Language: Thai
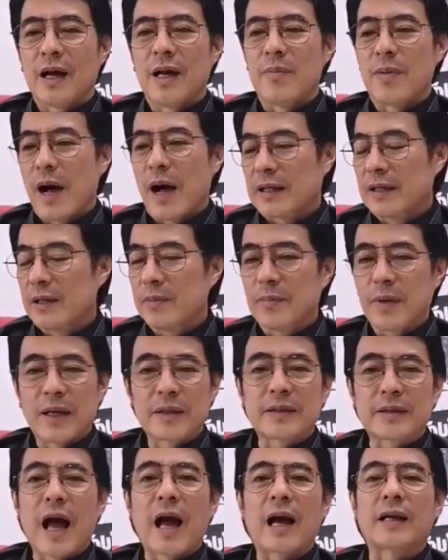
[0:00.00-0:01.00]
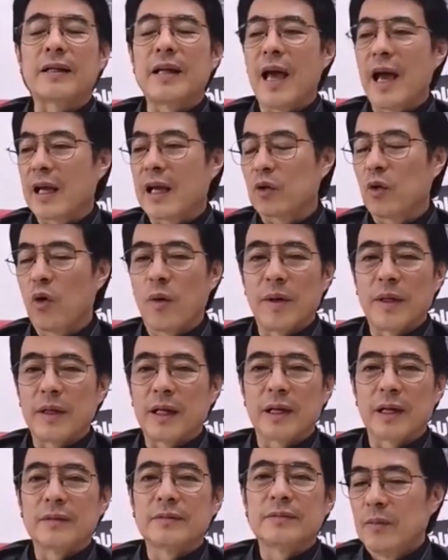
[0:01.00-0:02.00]
ไอ้พรรคที่ไปตั้งแยกตัวไป
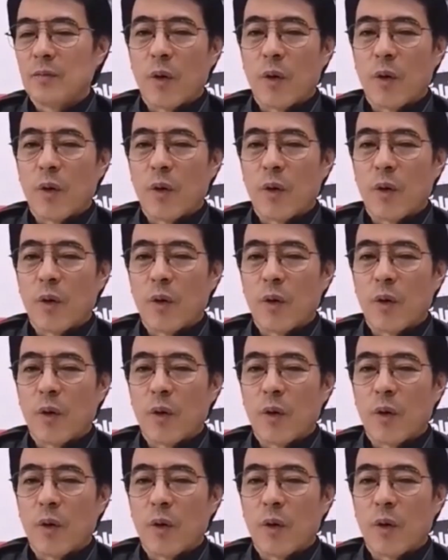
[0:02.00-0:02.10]
เนี่ย